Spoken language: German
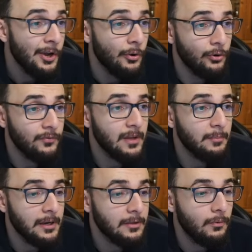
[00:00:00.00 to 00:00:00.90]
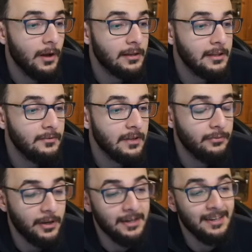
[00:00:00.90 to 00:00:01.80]
und wir haben Retroaktiv, der
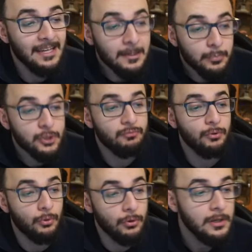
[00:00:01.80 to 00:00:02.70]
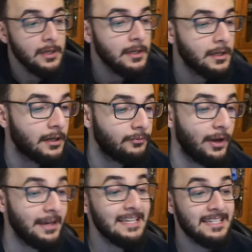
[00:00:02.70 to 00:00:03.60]
für eine Link-Beschwörung äh, für
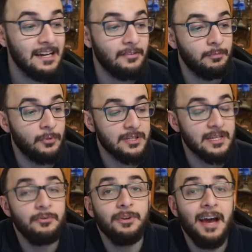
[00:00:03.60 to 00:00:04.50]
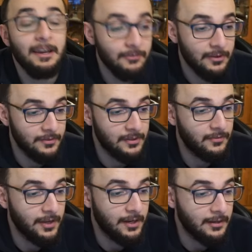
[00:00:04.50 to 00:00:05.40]
ein S-Kraft-Monster von der Hand
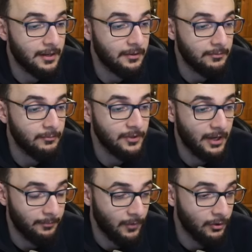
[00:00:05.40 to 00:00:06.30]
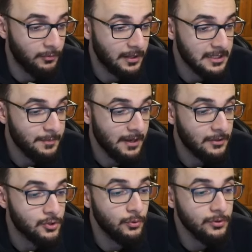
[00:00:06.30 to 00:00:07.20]
verwendet werden kann. Ja, auch nochmal ganz
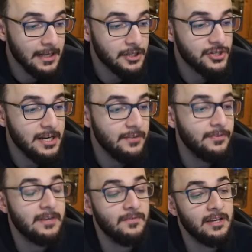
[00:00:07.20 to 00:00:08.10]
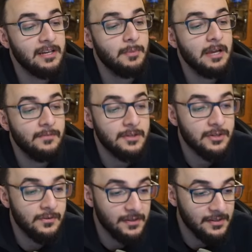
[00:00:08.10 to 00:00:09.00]
praktisch. Und als Schnelleffekt während der Main
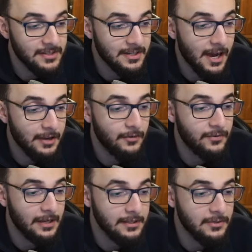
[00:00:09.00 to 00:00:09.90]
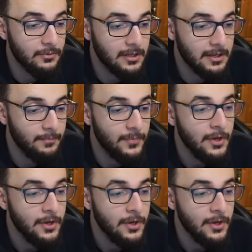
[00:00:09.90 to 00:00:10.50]
Quest können wir diese Karte auf die Hand zurückgeben,